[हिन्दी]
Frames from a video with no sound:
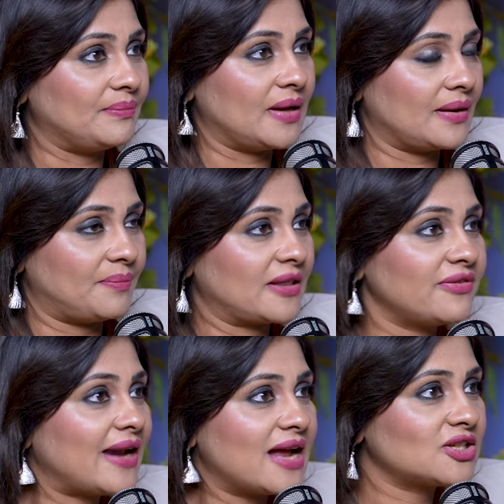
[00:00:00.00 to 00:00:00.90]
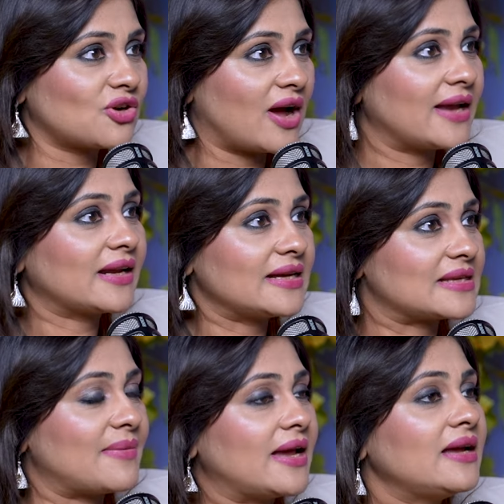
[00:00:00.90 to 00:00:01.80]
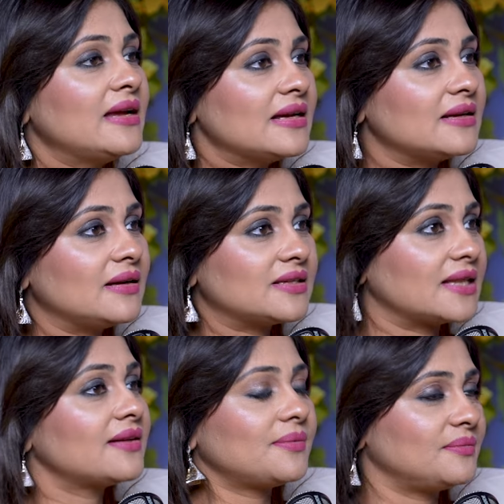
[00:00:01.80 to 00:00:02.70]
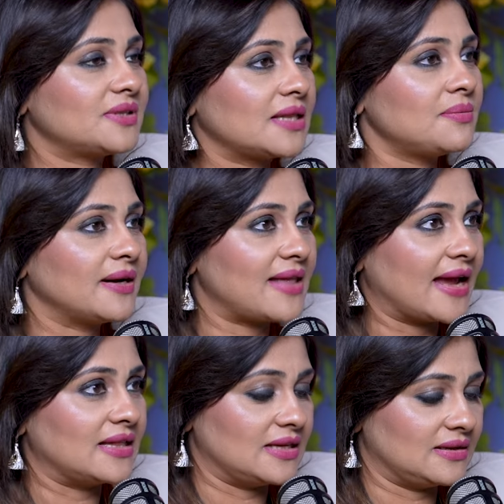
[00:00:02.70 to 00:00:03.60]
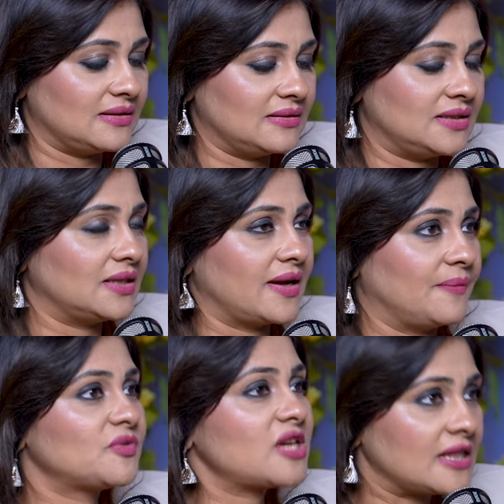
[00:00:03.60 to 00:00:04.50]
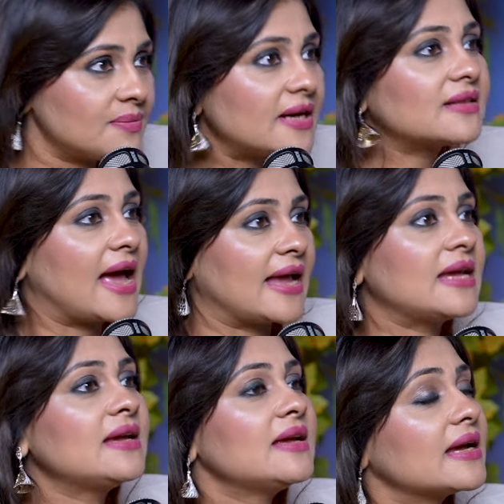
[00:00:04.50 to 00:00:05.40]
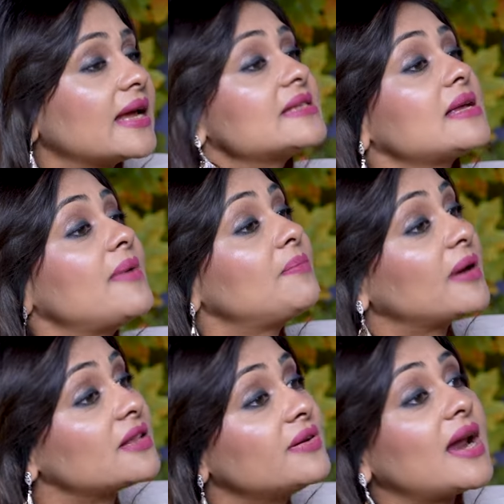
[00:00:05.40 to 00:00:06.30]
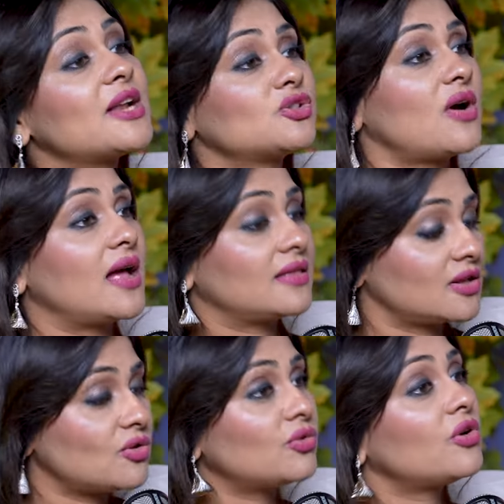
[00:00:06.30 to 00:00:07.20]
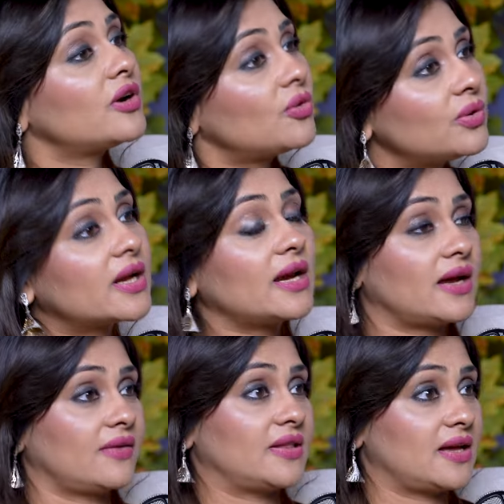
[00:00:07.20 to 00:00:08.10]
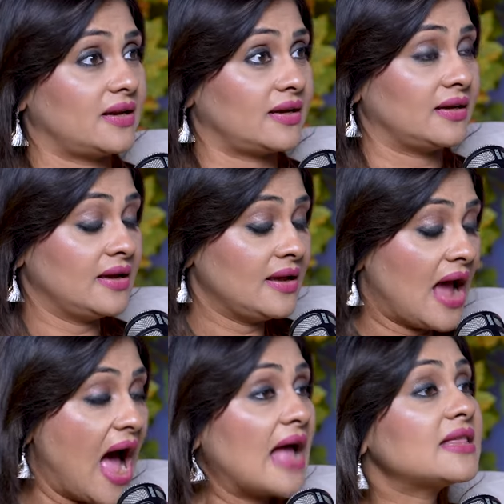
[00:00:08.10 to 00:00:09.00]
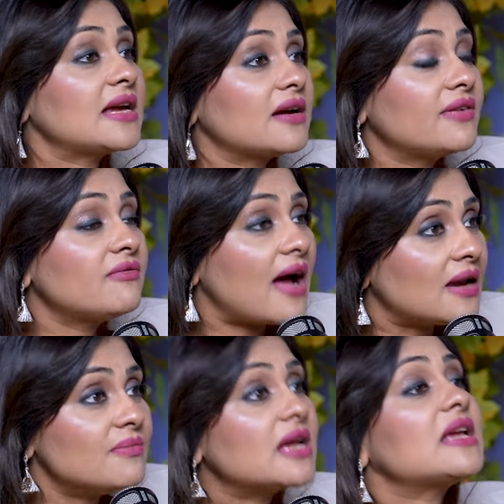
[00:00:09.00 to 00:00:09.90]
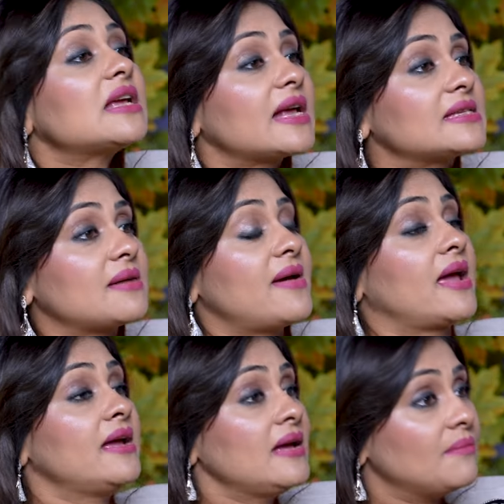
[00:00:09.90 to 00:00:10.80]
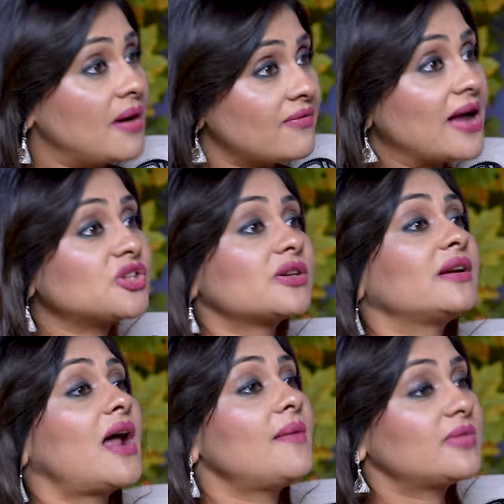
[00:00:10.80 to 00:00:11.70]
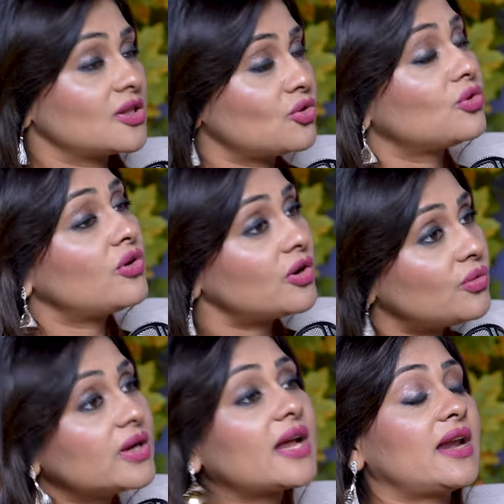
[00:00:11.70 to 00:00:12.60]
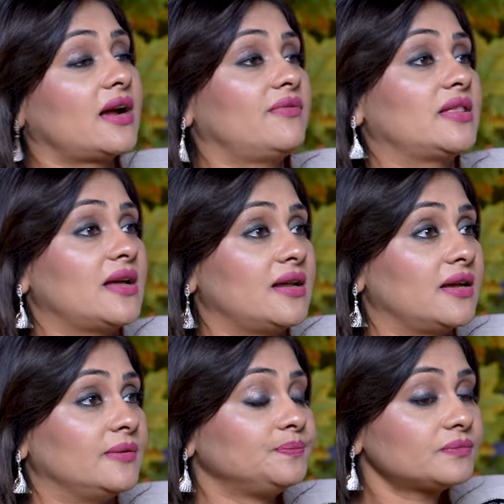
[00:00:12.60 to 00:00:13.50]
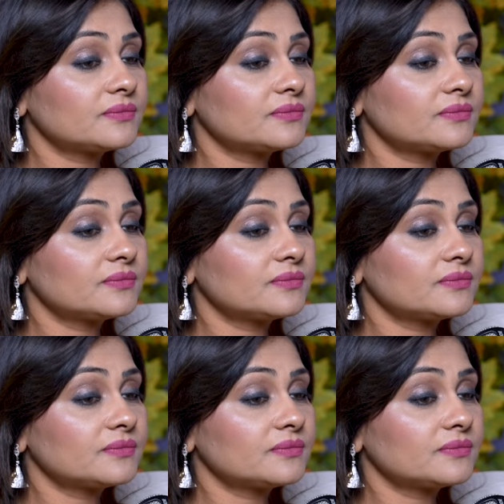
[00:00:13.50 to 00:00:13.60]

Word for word: पृथ्वीराज चौहान के समय चंद्र चंदबर दाई दी जी थे चंदबर दाई के समय पृथ्वीराज चौहान थे तो उन्होंने उनके लिए कविता लिखी आदि कवि वाल्मीकि के समय भगवान श्री राम थे तो उन्होंने उनके लिए कविता लिखी